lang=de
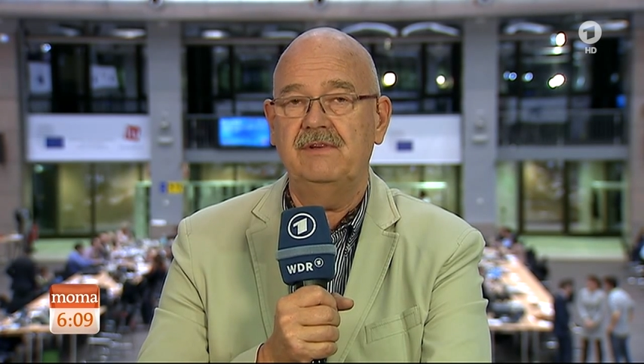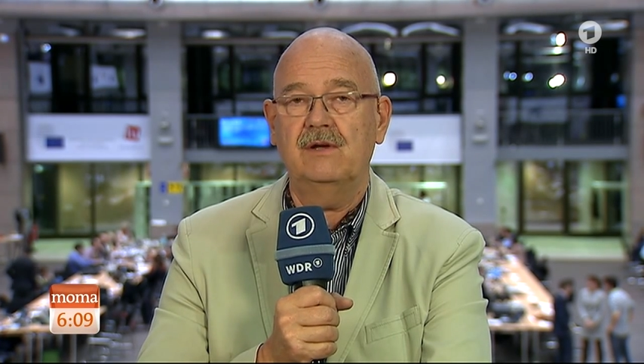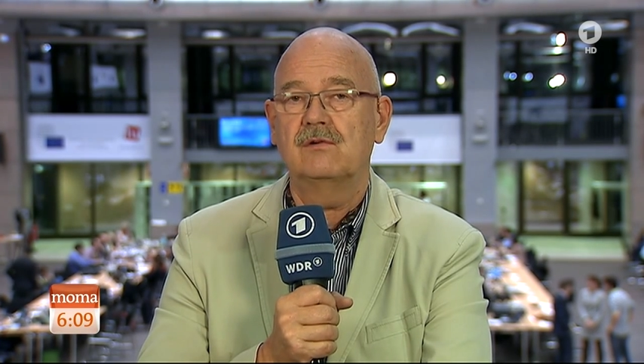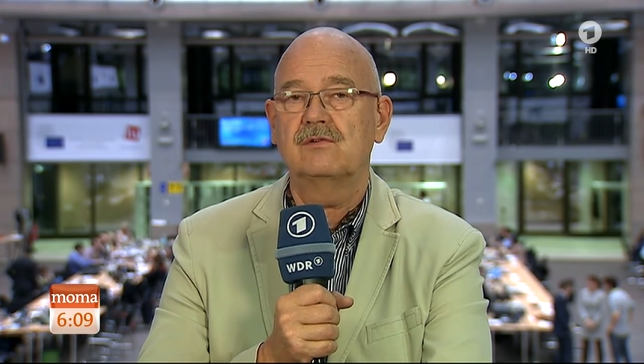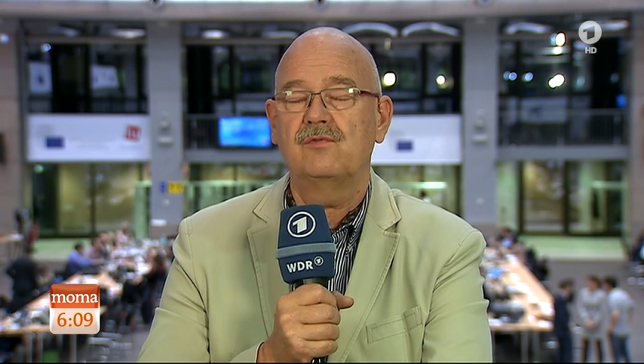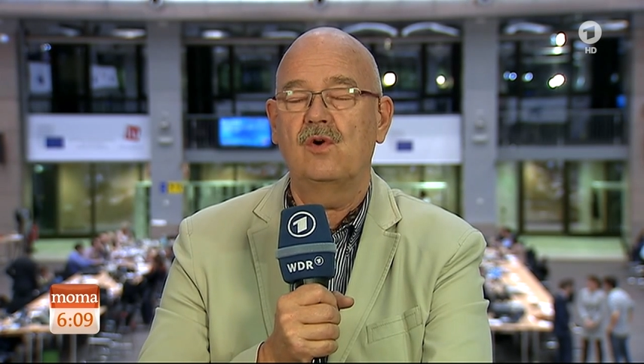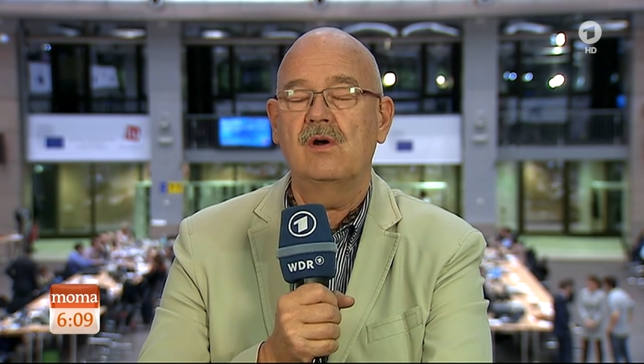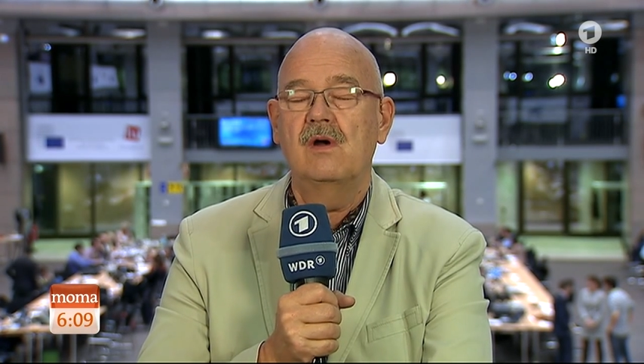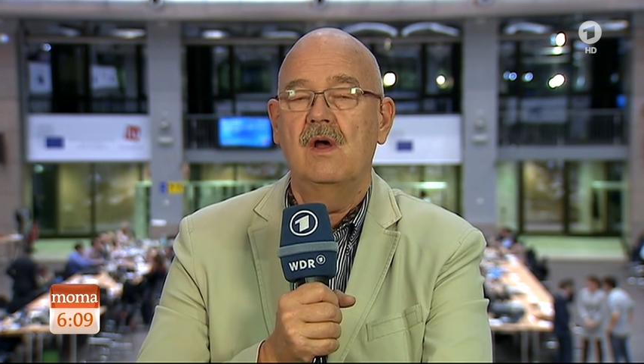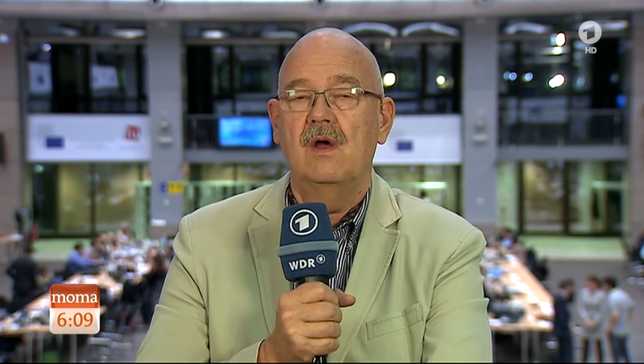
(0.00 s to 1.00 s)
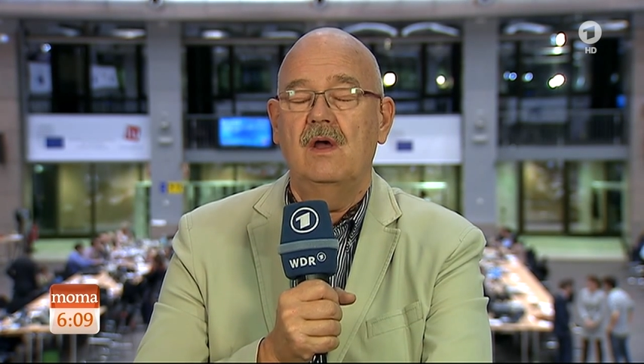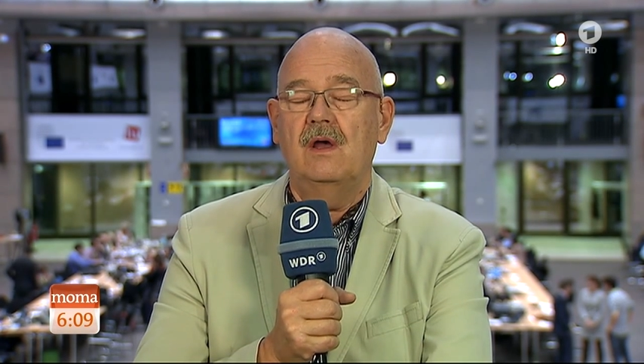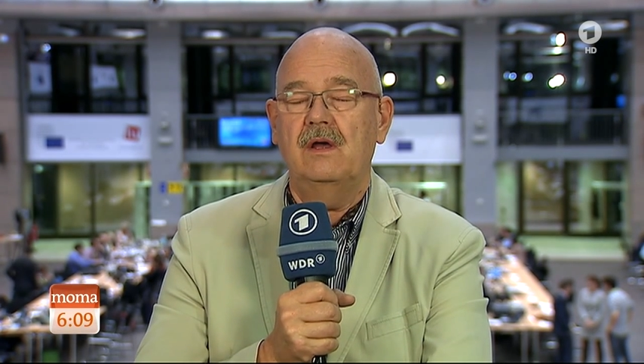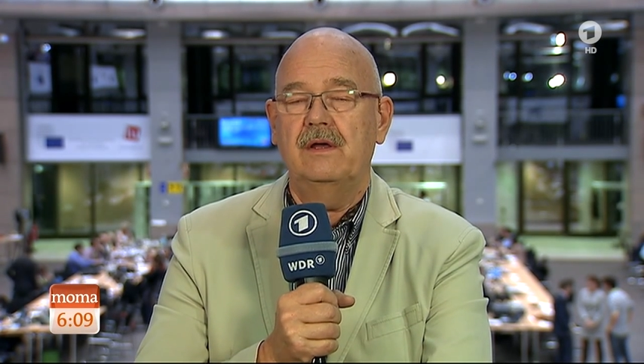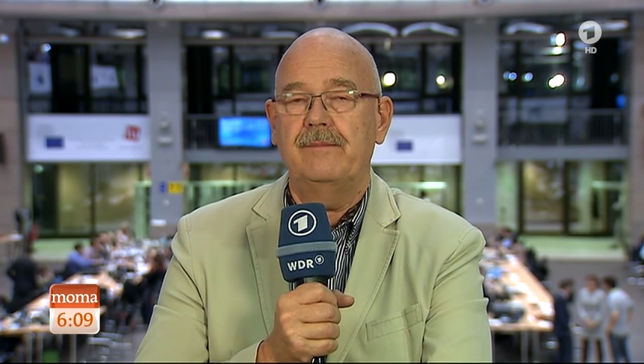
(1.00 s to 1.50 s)
Währungsfonds.
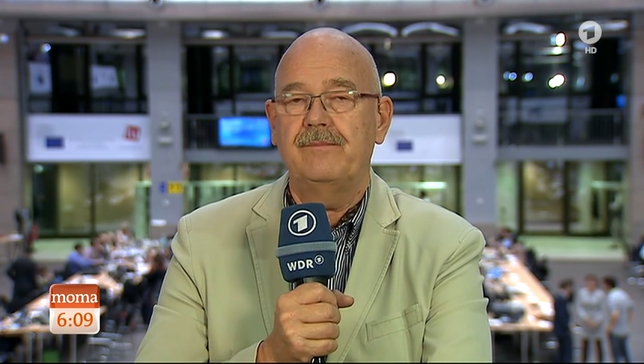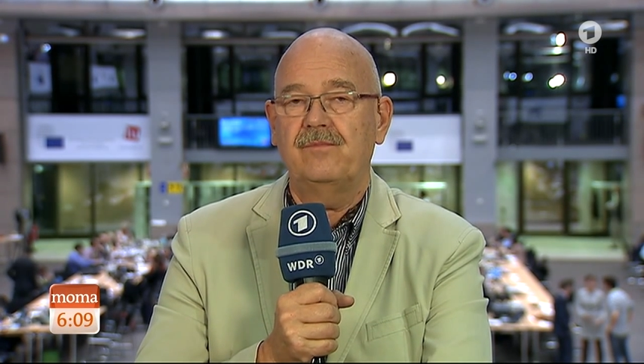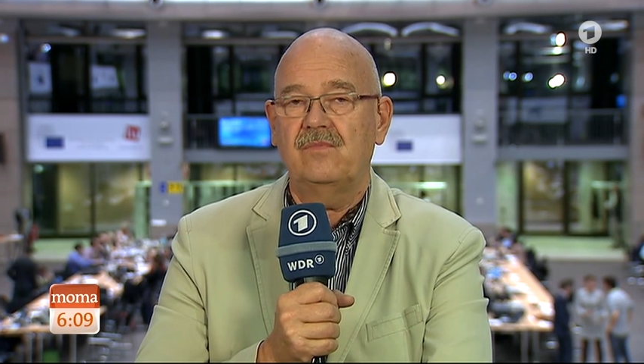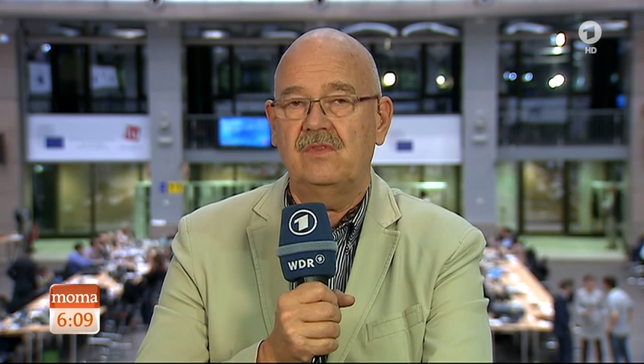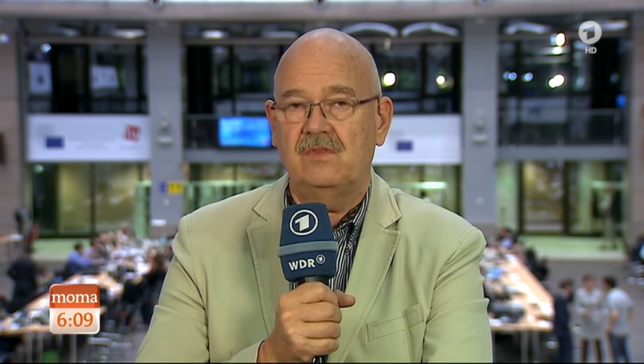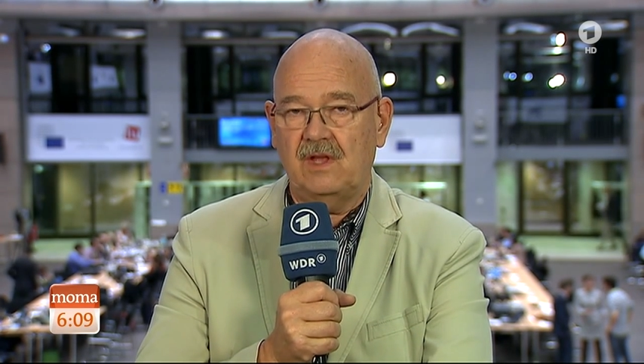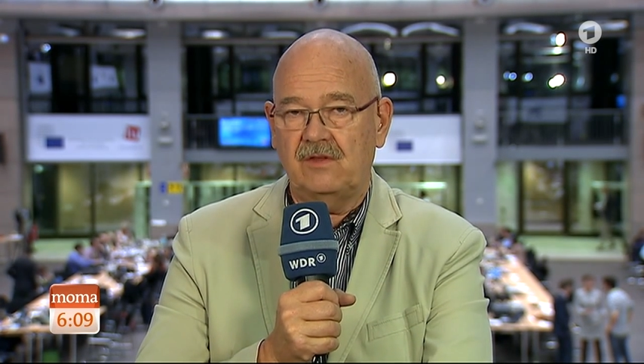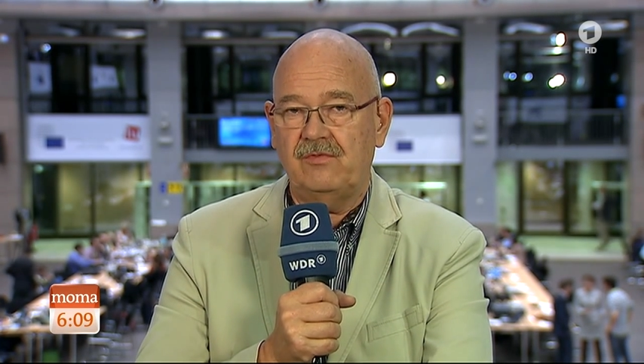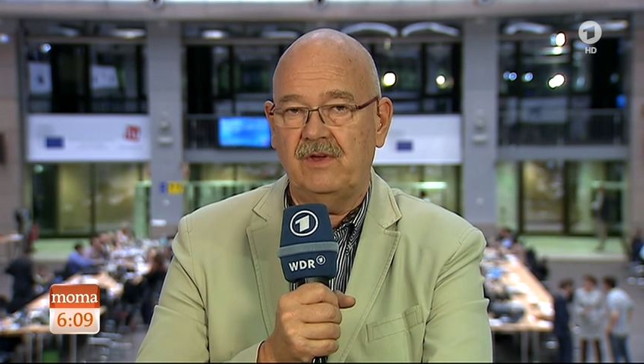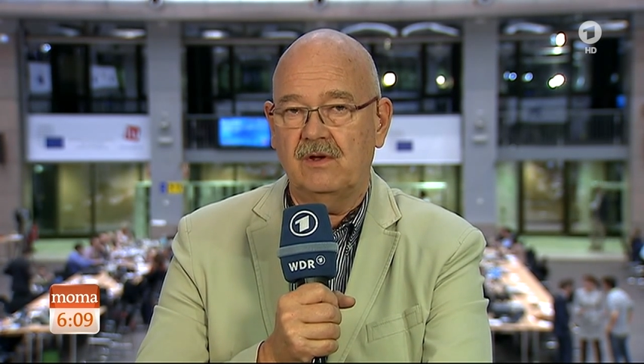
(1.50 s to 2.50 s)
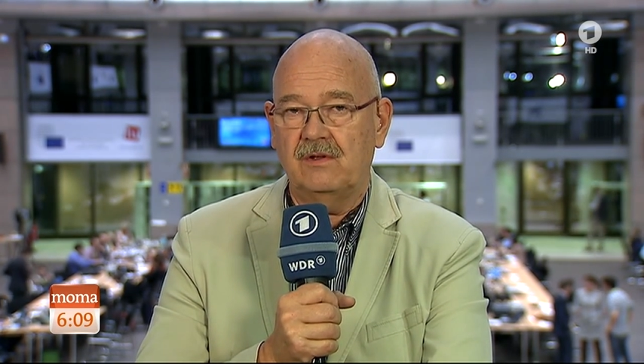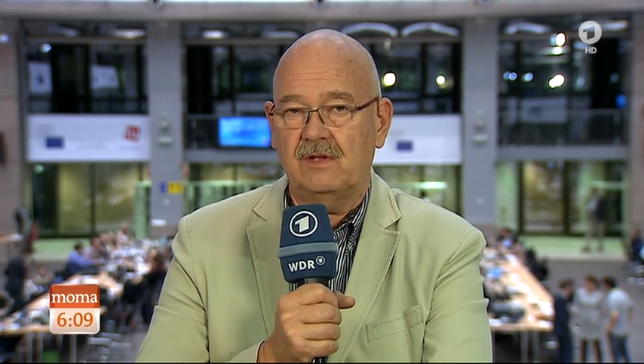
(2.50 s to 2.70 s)
Ähm, das wäre